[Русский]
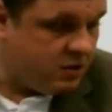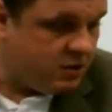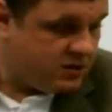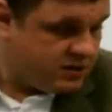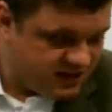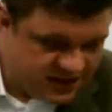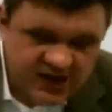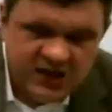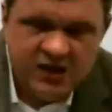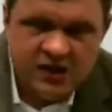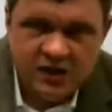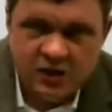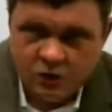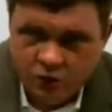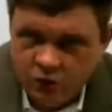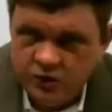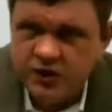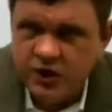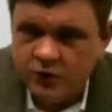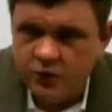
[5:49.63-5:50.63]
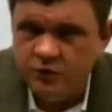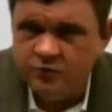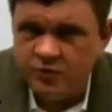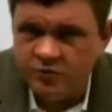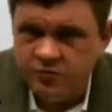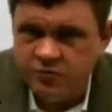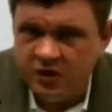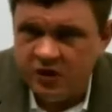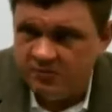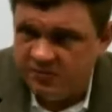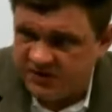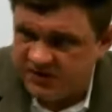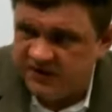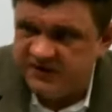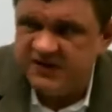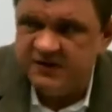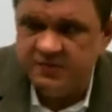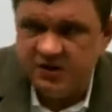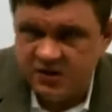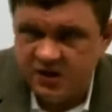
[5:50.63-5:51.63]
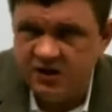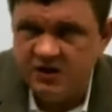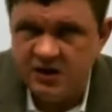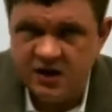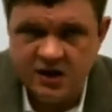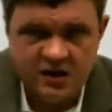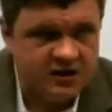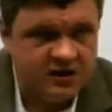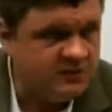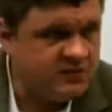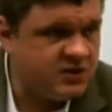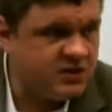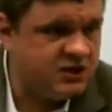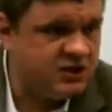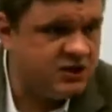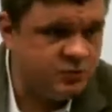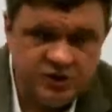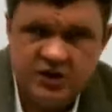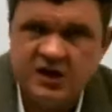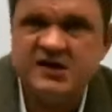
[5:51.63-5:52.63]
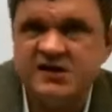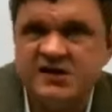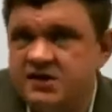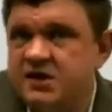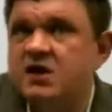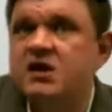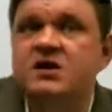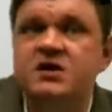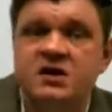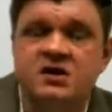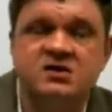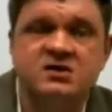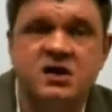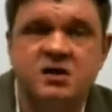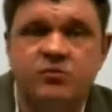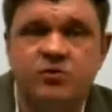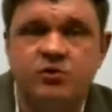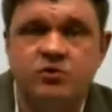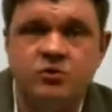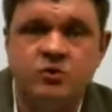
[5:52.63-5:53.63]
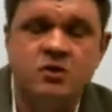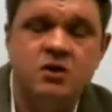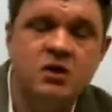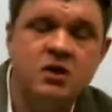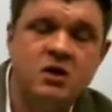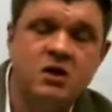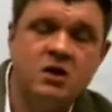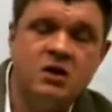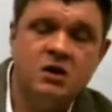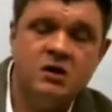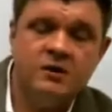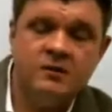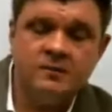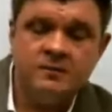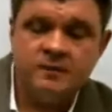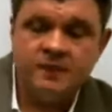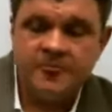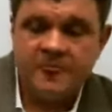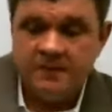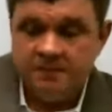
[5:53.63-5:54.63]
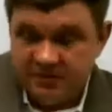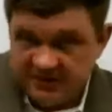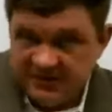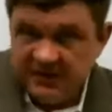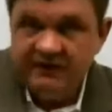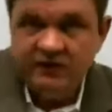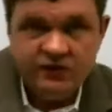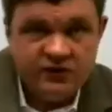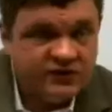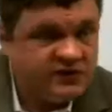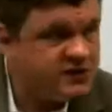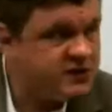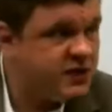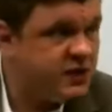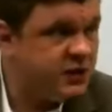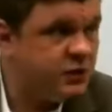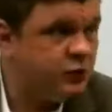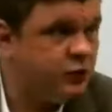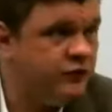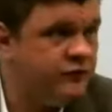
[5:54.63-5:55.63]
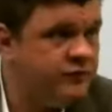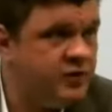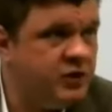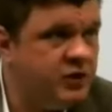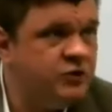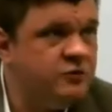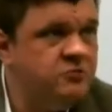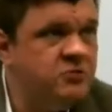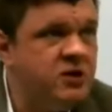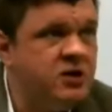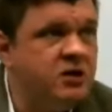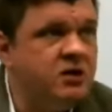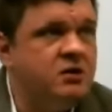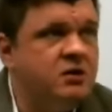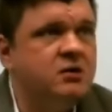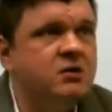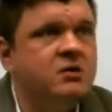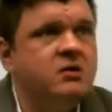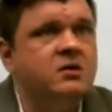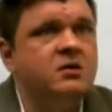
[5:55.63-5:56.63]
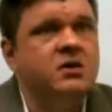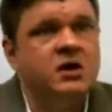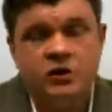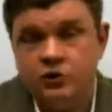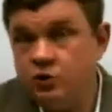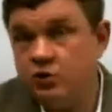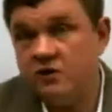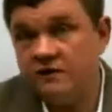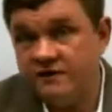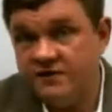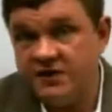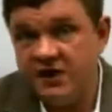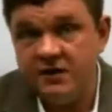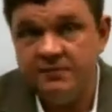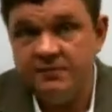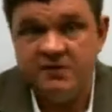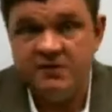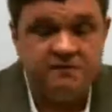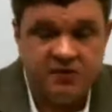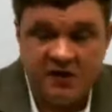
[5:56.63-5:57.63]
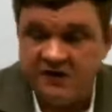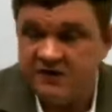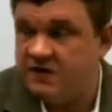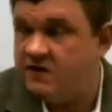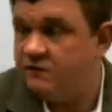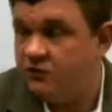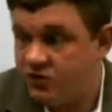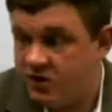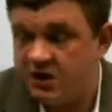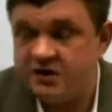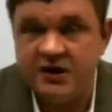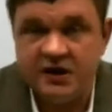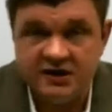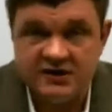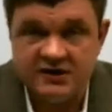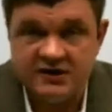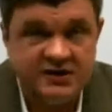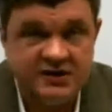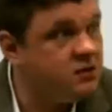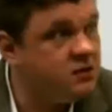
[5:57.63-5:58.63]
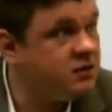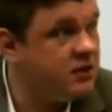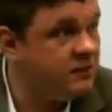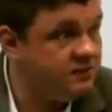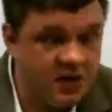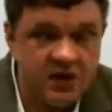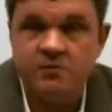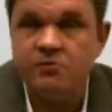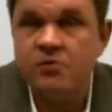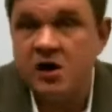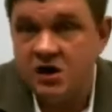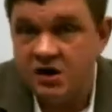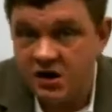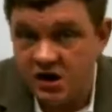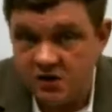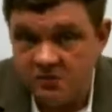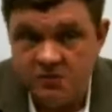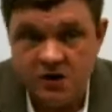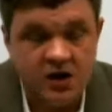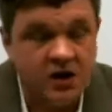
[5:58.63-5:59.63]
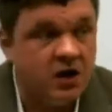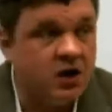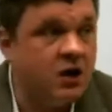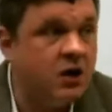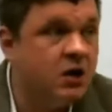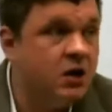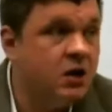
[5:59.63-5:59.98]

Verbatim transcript: Сделай хоть какой-нибудь план, поставь себе дедлайн, там, скажем, у тебя есть неделя на разработку. Посоветуйся с толковыми людьми, э, которые в теме, спроси, вот я так сделал, там нормально, нормально.